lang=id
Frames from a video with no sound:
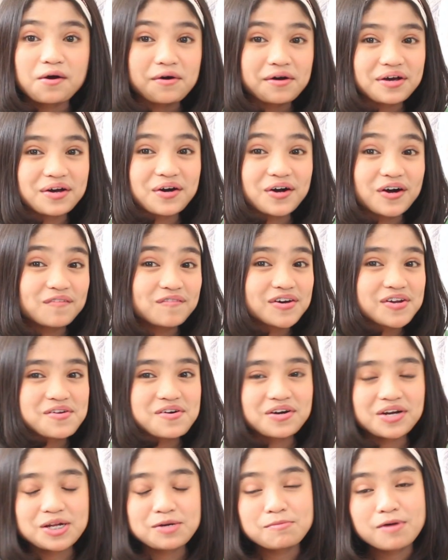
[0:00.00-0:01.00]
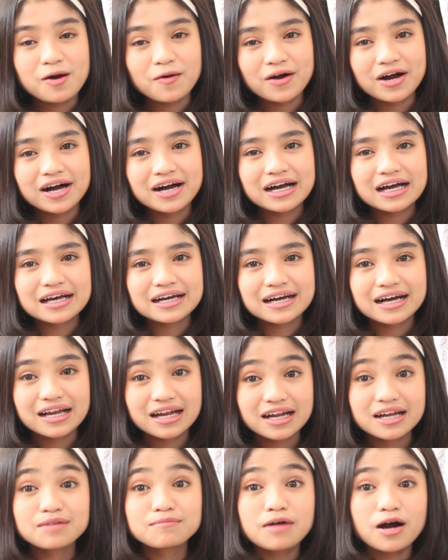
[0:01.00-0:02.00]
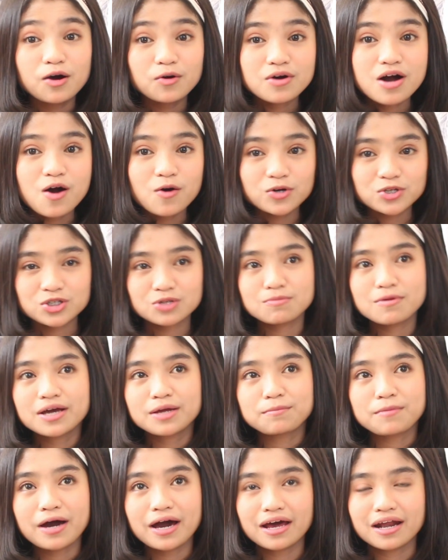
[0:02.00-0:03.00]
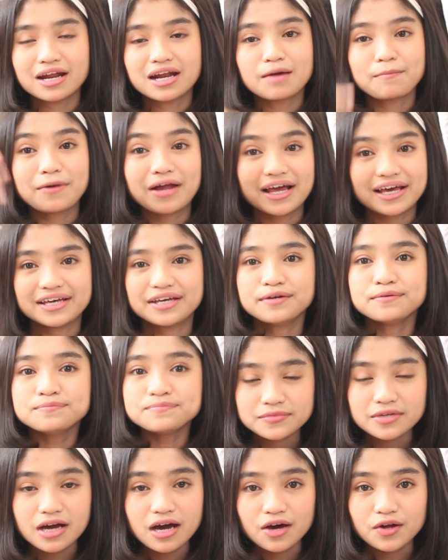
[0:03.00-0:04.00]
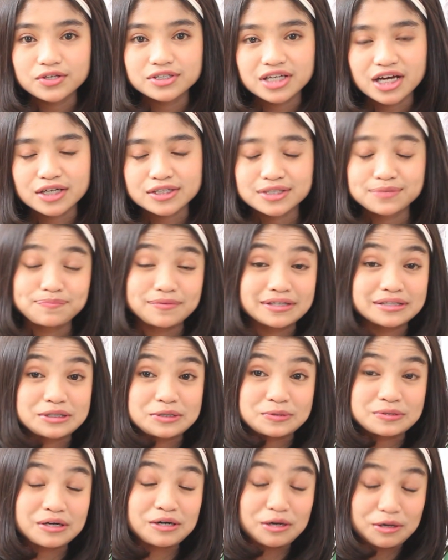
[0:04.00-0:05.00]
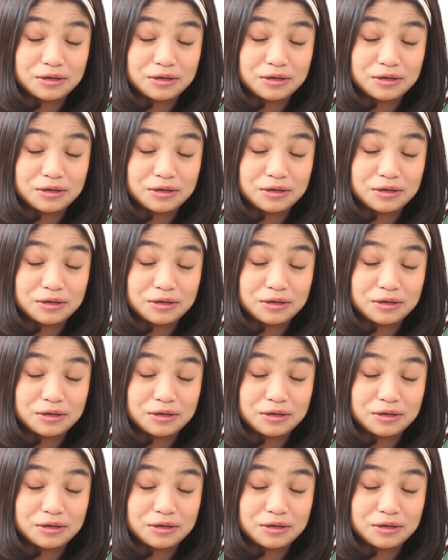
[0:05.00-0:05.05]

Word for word: Oh yang komen dong di bawah, kalian mau aku cobain makanan apa lagi? Gak harus yang pedas juga